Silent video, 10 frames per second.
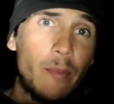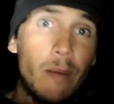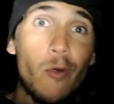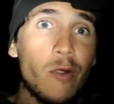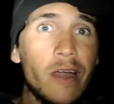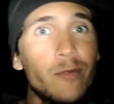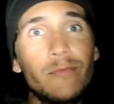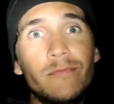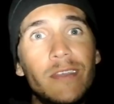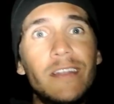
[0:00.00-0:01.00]
Vamos a buscar
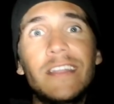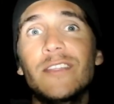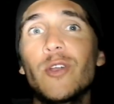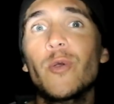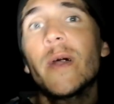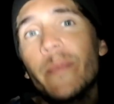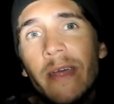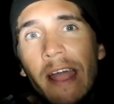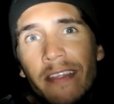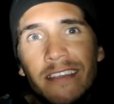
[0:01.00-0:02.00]
un lindo lugar
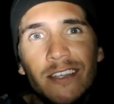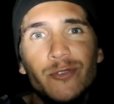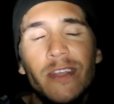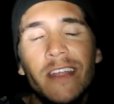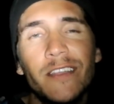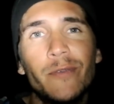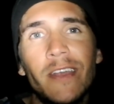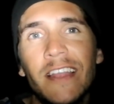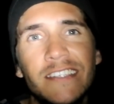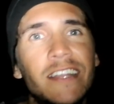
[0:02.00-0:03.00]
para desayunar y ver
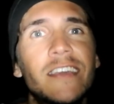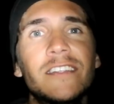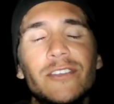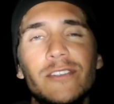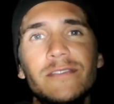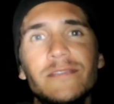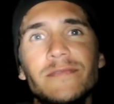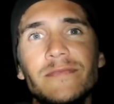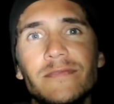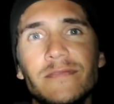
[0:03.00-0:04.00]
la salida del sol.
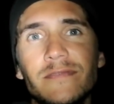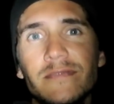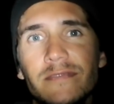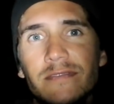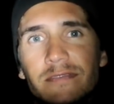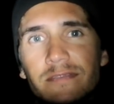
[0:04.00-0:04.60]
Esta vez venimos